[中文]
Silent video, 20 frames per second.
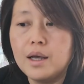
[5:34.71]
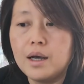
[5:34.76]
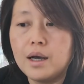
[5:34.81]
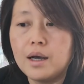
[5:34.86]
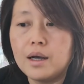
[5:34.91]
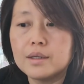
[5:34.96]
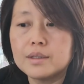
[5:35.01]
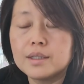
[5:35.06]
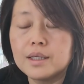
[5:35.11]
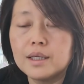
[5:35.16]

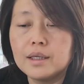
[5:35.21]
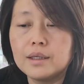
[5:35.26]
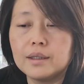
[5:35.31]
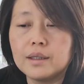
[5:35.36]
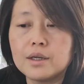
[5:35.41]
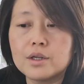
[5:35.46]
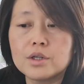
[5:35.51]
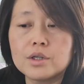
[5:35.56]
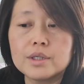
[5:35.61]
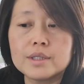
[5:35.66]
呃，这个
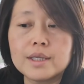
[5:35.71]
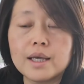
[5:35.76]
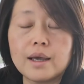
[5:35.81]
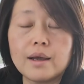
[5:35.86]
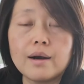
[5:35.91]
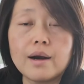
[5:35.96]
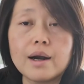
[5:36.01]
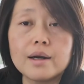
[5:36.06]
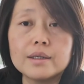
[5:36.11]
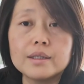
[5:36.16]
呢是
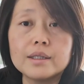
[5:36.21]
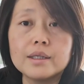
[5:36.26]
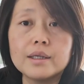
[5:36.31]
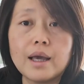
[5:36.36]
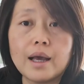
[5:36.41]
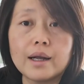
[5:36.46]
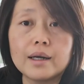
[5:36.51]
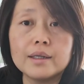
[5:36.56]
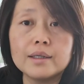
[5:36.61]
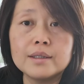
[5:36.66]
在 LRT e
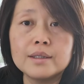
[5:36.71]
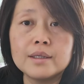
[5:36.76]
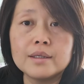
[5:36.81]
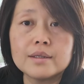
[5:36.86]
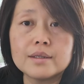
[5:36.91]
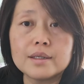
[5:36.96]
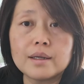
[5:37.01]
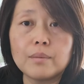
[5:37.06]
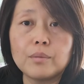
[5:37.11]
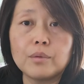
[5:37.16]
g l i n t o
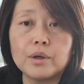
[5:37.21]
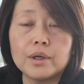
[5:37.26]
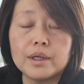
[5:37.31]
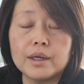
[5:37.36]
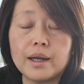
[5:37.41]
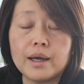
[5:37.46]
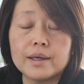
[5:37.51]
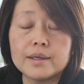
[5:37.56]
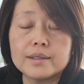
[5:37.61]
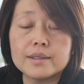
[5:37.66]
n
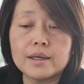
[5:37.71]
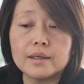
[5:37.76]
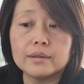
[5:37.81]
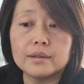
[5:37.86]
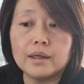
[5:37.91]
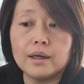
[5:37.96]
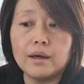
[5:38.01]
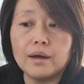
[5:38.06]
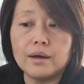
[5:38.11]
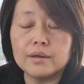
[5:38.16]
Subway Line 上
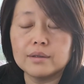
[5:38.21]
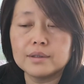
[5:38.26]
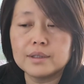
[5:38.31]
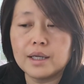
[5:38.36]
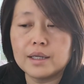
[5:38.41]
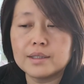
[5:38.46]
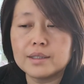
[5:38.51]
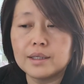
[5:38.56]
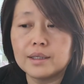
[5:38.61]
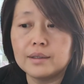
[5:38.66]
的啊，
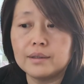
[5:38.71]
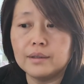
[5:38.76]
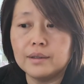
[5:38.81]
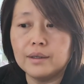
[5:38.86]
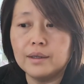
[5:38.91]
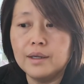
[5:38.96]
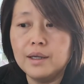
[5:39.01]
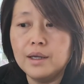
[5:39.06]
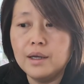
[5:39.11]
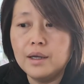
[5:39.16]
在这
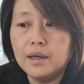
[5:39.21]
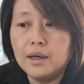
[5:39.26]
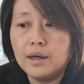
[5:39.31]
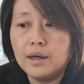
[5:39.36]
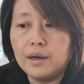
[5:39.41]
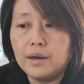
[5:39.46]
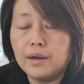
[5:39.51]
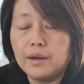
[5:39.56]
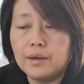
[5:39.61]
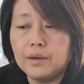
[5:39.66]
个
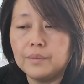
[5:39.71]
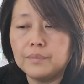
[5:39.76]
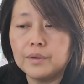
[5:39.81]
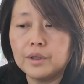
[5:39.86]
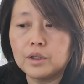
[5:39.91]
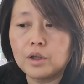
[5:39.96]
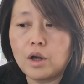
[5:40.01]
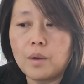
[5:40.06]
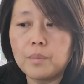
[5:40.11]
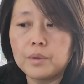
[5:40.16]
呃
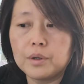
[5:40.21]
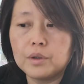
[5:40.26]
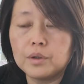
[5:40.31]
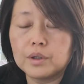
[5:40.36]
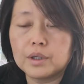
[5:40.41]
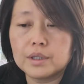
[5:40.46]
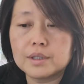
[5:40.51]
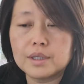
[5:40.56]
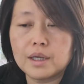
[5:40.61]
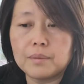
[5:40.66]
e t o b i c l
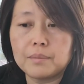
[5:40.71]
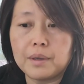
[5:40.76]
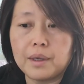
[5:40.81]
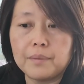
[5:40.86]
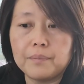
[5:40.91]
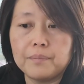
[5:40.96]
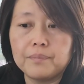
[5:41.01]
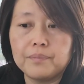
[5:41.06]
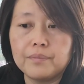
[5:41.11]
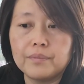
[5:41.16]
e 上
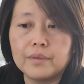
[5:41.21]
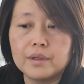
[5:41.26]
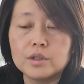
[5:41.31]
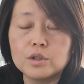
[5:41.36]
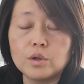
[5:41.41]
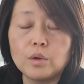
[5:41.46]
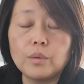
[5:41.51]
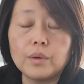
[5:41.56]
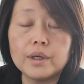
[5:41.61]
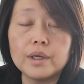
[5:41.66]
面，
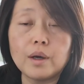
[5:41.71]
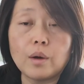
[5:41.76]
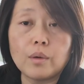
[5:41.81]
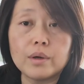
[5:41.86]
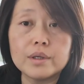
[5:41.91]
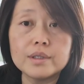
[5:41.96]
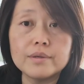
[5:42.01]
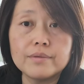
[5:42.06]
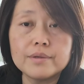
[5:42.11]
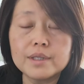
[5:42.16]
周围也
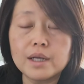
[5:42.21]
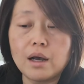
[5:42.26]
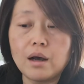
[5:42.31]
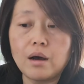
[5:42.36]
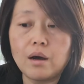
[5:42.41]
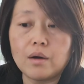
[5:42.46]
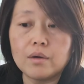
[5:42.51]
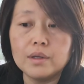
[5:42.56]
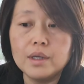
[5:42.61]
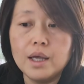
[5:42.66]
环境非常
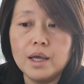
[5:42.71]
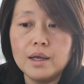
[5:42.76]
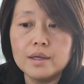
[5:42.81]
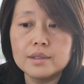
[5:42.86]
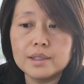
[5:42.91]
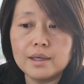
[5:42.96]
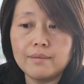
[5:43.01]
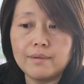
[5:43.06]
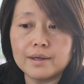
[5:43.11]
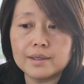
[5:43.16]
好。
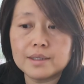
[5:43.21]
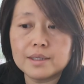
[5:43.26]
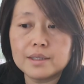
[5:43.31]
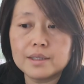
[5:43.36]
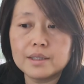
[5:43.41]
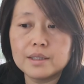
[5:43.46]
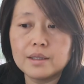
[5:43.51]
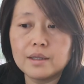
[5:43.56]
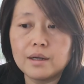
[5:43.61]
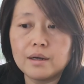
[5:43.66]
再往
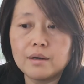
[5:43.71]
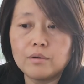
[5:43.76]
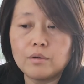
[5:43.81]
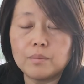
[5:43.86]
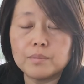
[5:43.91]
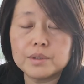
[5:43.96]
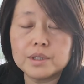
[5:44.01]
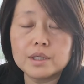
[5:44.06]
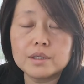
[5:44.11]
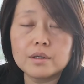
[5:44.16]
西呢，我
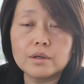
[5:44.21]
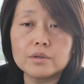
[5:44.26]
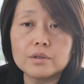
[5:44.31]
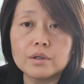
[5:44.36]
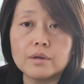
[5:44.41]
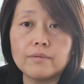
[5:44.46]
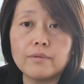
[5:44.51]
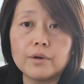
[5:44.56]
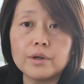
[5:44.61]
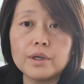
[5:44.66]
们介绍
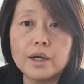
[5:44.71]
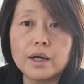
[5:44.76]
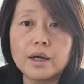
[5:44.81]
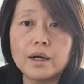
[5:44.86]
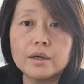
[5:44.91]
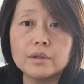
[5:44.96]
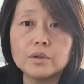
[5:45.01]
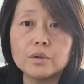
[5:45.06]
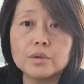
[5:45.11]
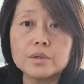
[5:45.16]
这个 v o y a
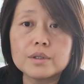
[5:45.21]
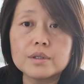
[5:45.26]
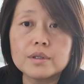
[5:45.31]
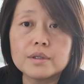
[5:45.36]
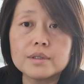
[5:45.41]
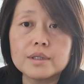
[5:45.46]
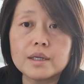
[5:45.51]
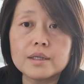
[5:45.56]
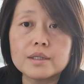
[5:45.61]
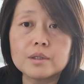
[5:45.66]
Condos
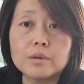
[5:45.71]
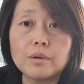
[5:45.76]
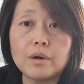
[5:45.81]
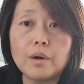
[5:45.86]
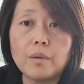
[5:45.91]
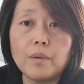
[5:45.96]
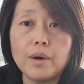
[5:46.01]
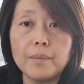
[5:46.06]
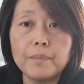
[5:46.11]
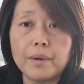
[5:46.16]
在
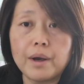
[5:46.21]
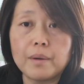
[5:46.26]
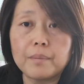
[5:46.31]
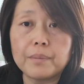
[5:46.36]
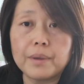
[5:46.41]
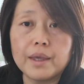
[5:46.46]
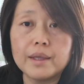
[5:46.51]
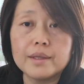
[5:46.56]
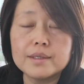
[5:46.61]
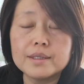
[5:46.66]
Square One 旁
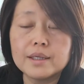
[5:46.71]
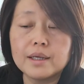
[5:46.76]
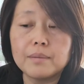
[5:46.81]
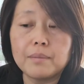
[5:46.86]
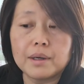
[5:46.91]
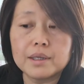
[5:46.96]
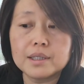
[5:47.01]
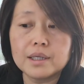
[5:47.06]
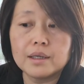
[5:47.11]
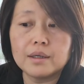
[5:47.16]
边，这个
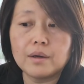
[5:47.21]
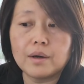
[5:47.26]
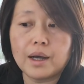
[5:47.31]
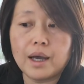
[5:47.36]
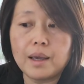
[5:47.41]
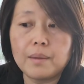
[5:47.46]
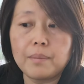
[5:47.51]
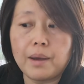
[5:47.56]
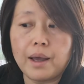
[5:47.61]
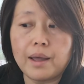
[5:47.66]
马上也要
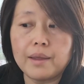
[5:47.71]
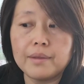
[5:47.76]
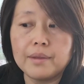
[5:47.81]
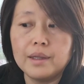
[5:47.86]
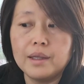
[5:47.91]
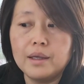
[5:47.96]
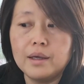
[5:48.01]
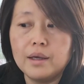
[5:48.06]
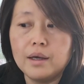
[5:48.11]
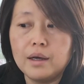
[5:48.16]
开
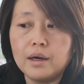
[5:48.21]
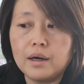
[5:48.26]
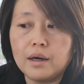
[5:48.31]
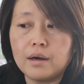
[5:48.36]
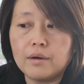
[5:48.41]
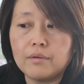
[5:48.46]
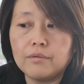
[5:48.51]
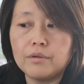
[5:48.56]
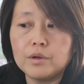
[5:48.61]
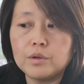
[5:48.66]
盘
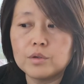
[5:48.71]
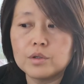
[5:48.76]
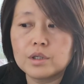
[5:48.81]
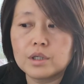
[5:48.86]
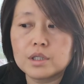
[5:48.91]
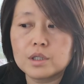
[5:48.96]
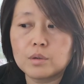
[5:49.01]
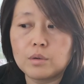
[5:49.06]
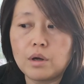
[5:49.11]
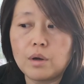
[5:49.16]
啊，位于
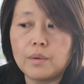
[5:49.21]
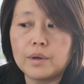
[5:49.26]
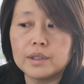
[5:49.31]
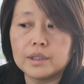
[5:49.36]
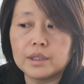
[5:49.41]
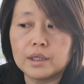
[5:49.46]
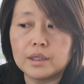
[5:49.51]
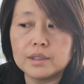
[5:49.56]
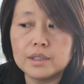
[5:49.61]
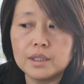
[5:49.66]
这个 Square One
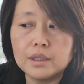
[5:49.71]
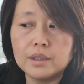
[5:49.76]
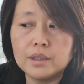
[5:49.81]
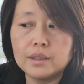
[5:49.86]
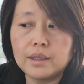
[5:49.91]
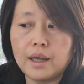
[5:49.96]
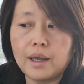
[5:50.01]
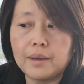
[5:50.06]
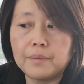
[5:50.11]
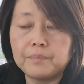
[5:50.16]
的核心
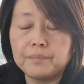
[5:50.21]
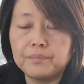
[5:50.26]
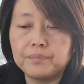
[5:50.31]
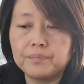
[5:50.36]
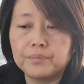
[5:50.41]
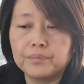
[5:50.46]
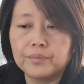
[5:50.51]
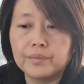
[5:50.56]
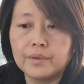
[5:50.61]
地带。